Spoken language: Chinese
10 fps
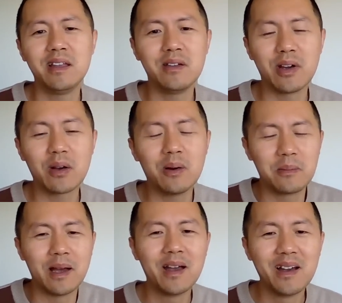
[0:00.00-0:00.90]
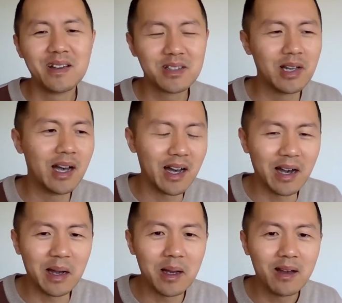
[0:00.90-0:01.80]
你以为困是
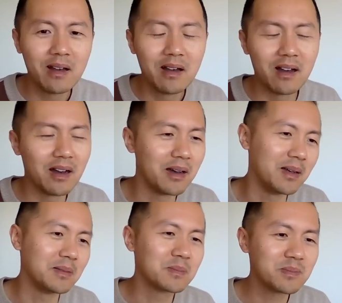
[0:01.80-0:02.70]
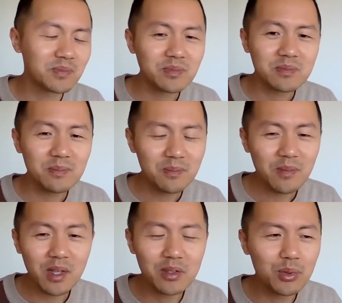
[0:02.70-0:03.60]
吧？啊，
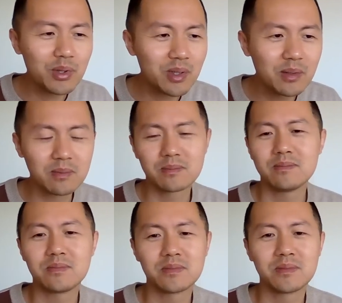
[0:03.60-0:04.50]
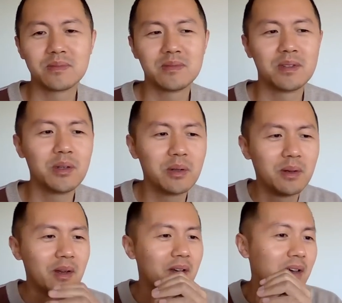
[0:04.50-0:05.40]
所以说，那
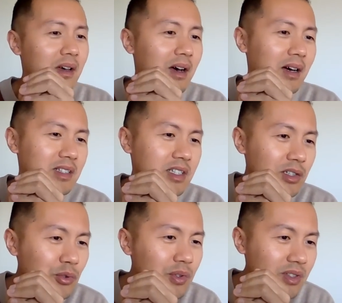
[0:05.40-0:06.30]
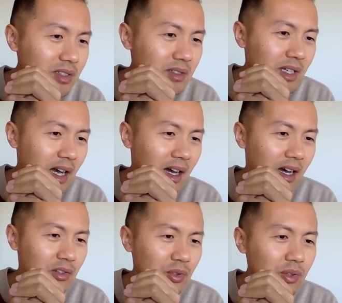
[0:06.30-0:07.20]
啊集运市场
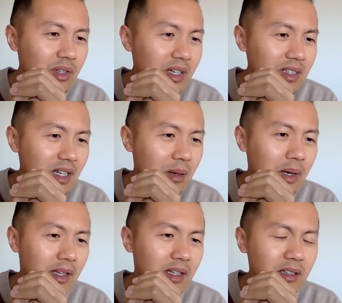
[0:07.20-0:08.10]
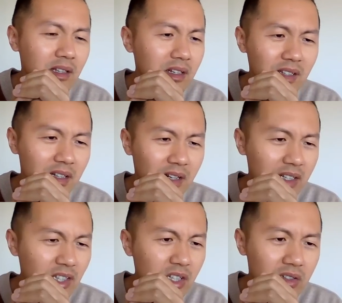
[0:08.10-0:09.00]
啊，去年下半年您迎来
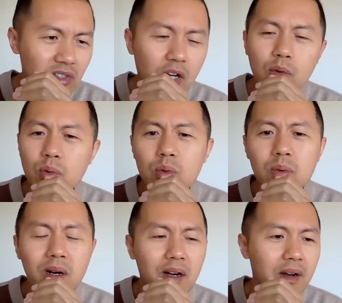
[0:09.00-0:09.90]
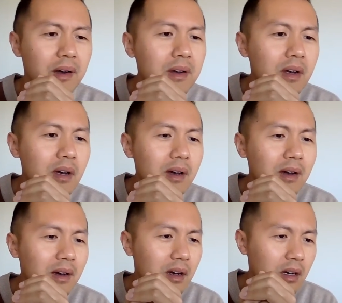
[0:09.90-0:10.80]
了硬着陆啊。
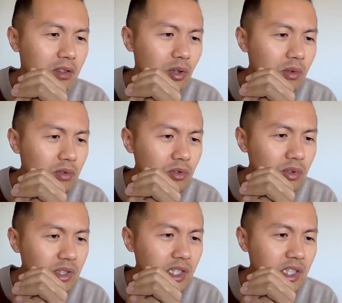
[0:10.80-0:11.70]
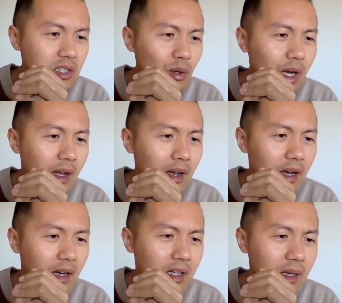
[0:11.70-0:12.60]
呃，从中集集团
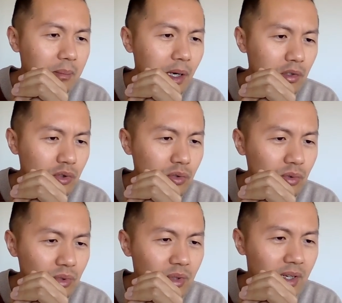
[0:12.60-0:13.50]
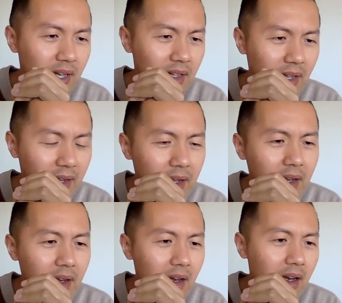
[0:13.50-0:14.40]
啊年报数据看来，
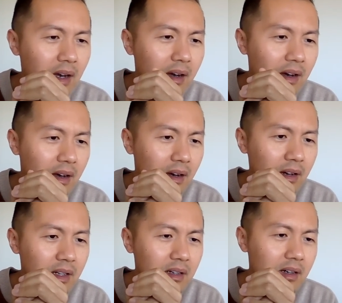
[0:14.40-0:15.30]
呃，二零